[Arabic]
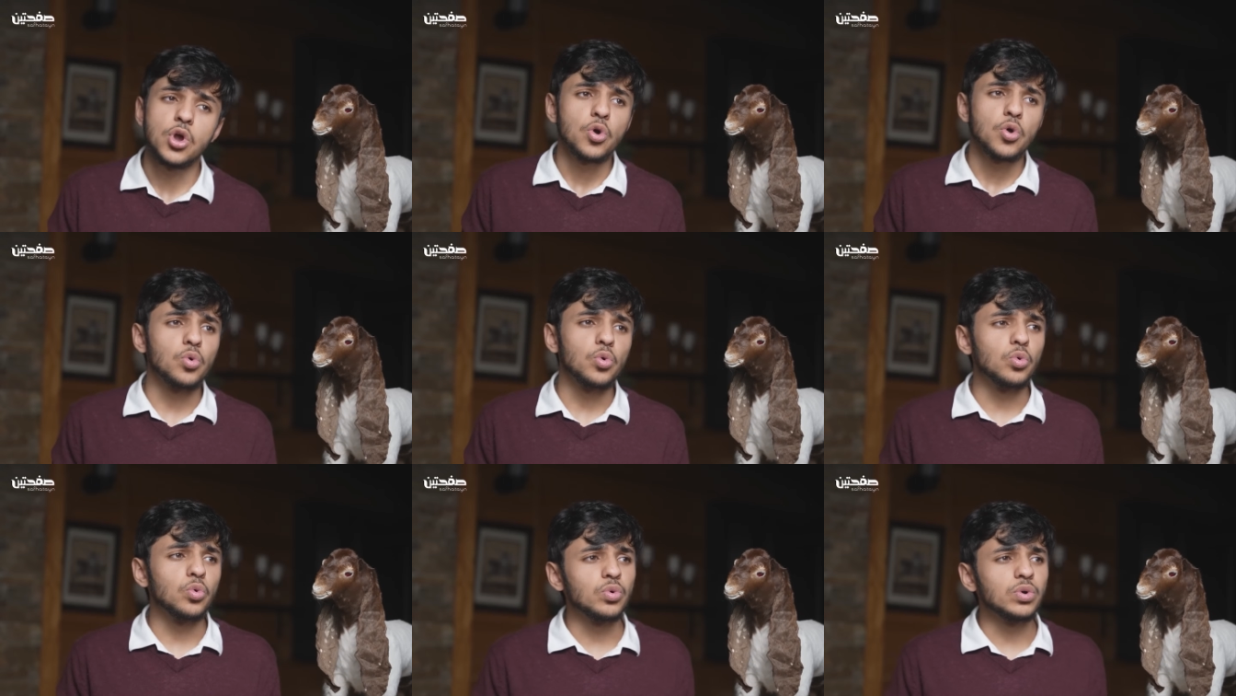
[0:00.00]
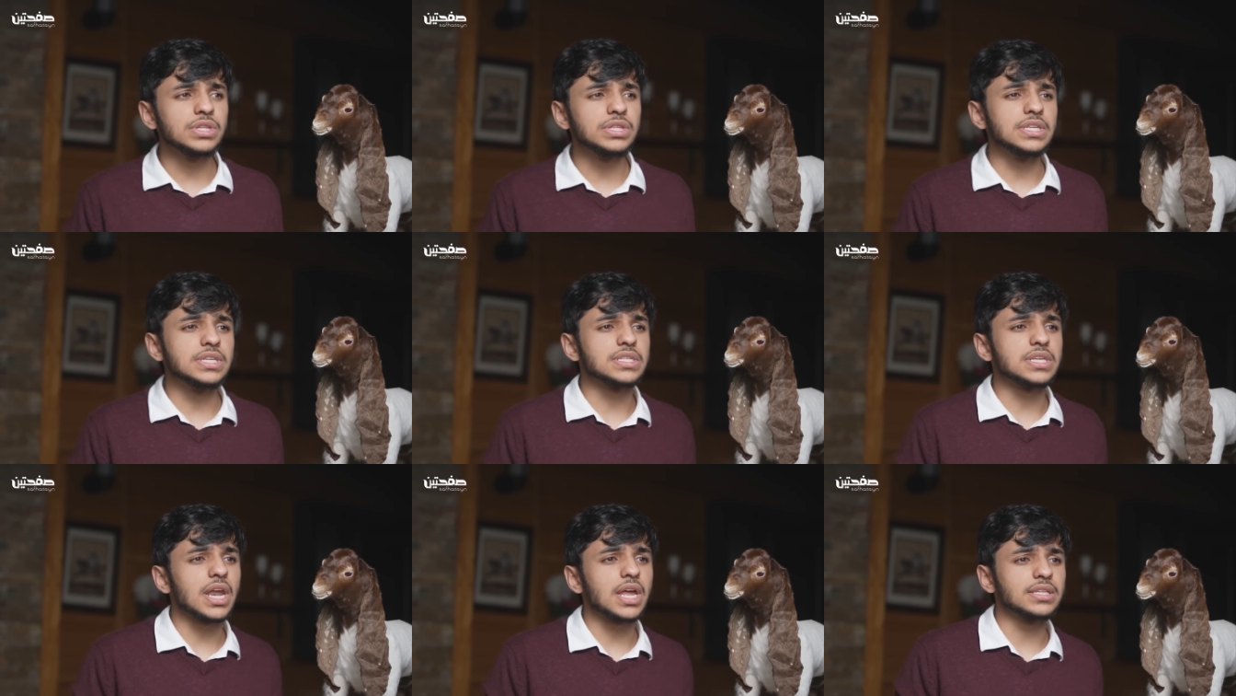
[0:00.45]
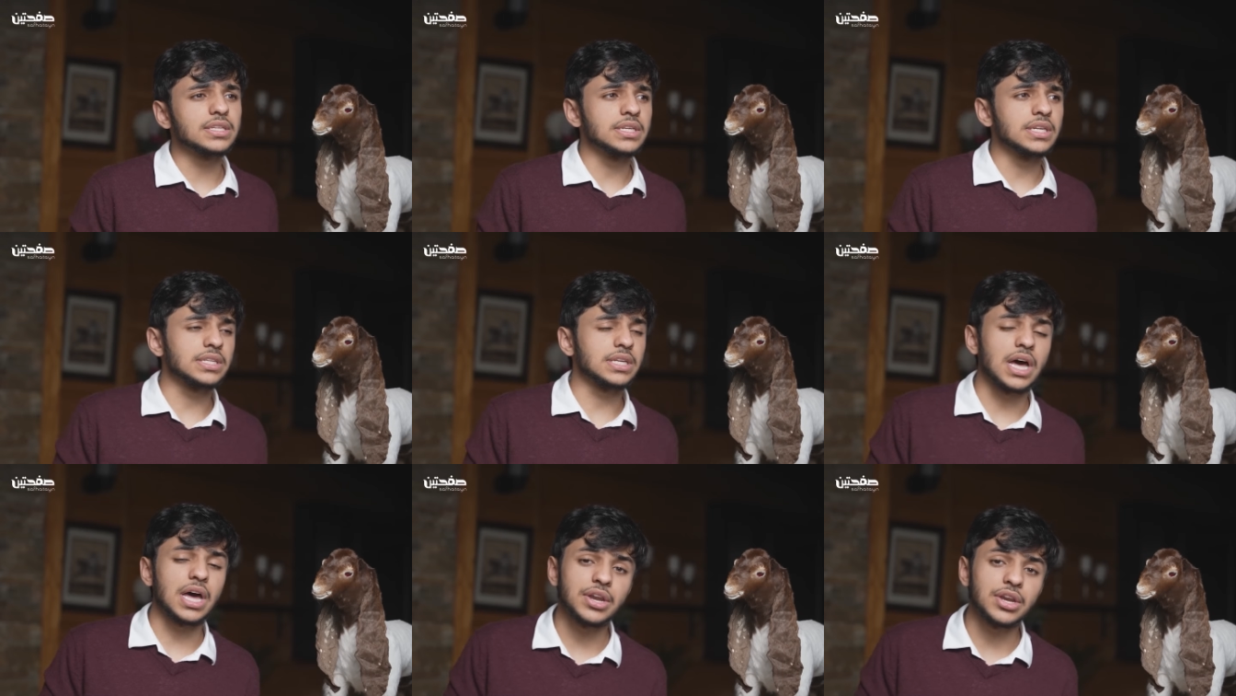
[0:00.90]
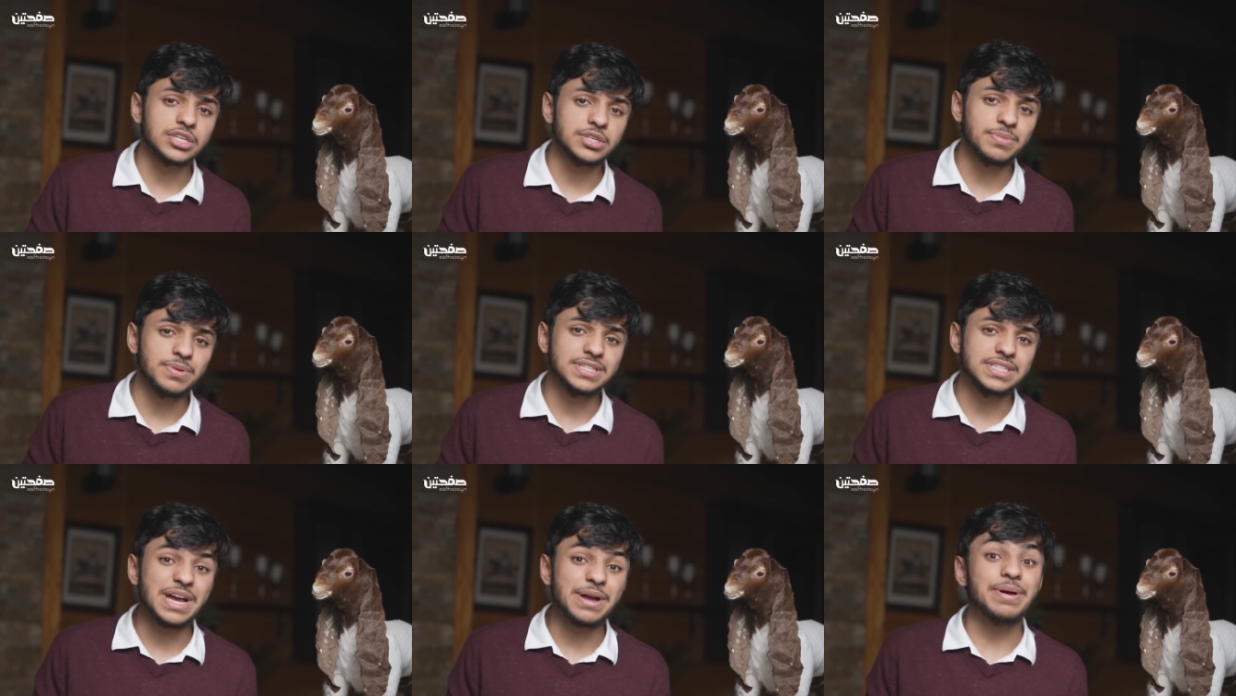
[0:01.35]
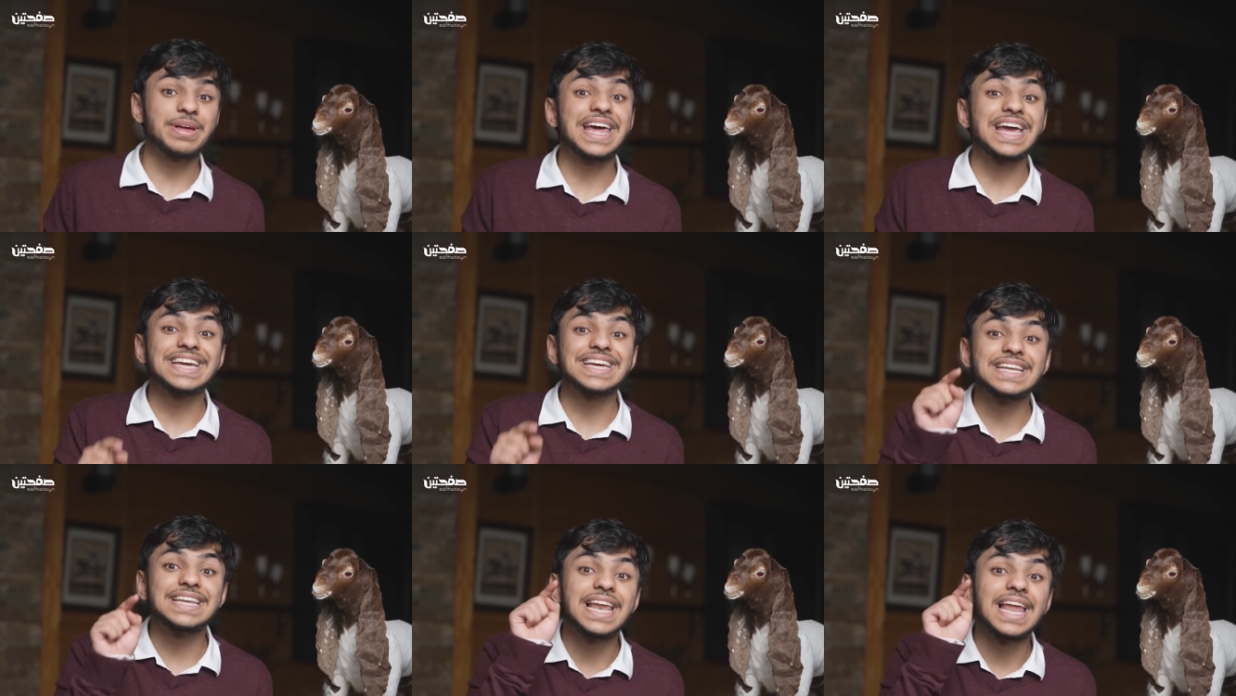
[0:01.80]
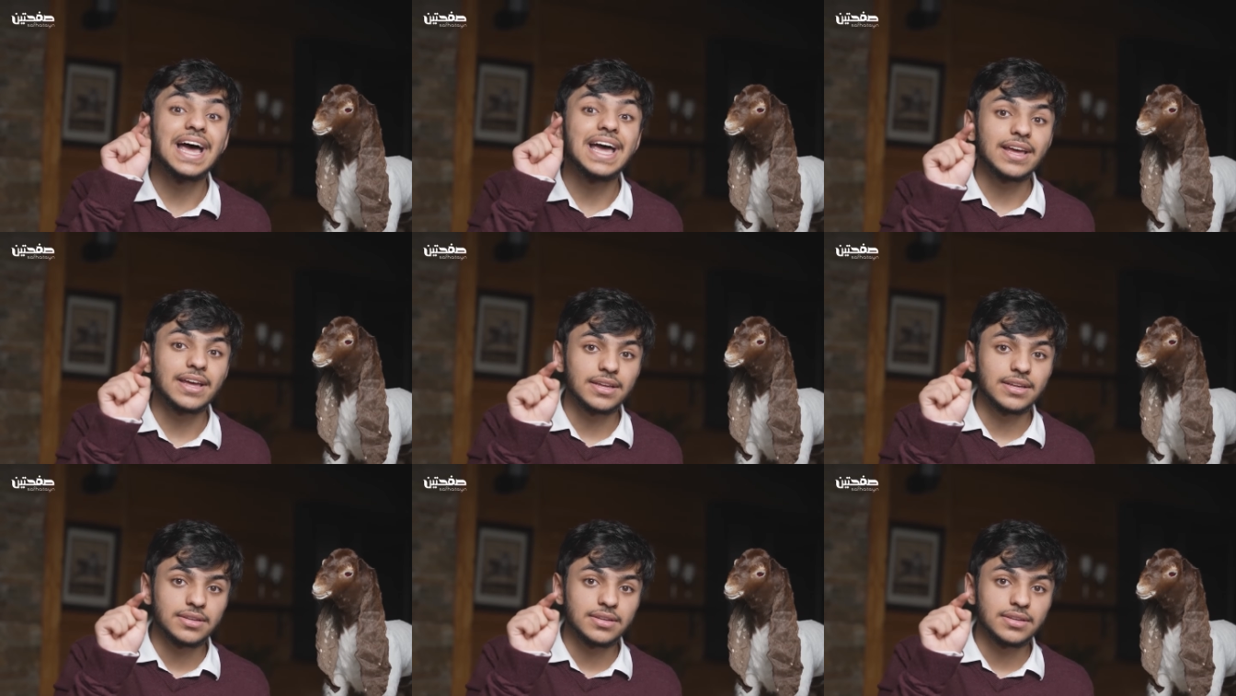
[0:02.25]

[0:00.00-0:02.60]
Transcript: ودي صراحة أتخرج من الجامعة لكن لا